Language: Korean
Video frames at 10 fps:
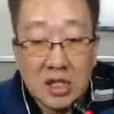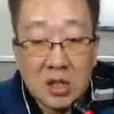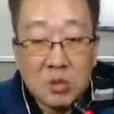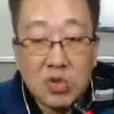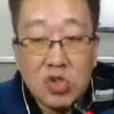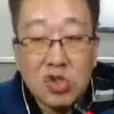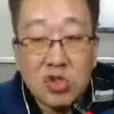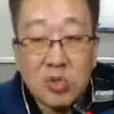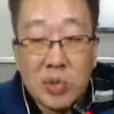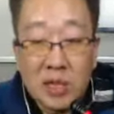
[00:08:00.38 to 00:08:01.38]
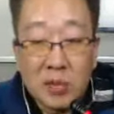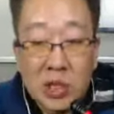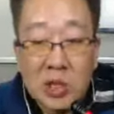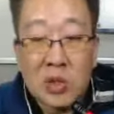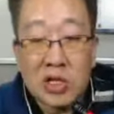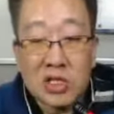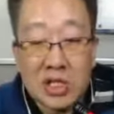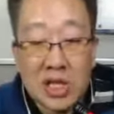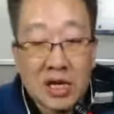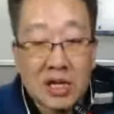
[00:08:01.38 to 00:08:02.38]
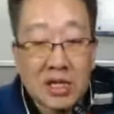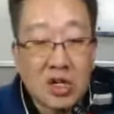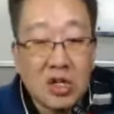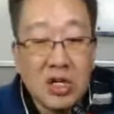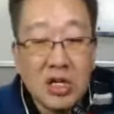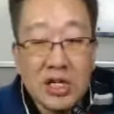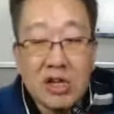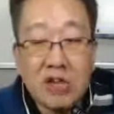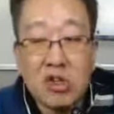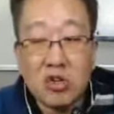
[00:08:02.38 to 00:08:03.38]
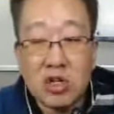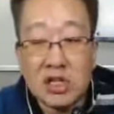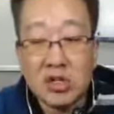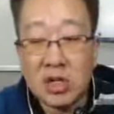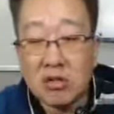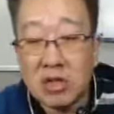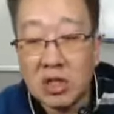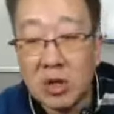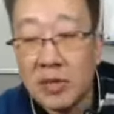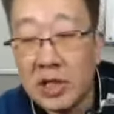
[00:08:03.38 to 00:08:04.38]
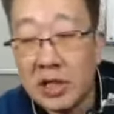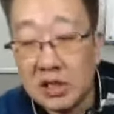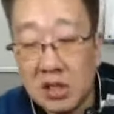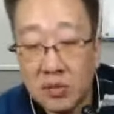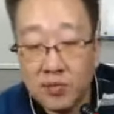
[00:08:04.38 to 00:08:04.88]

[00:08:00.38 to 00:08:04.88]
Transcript: 물류를 배송하기 위해서 계약을 해서 띄우려고 예정을 하고 있다고 합니다. 그래서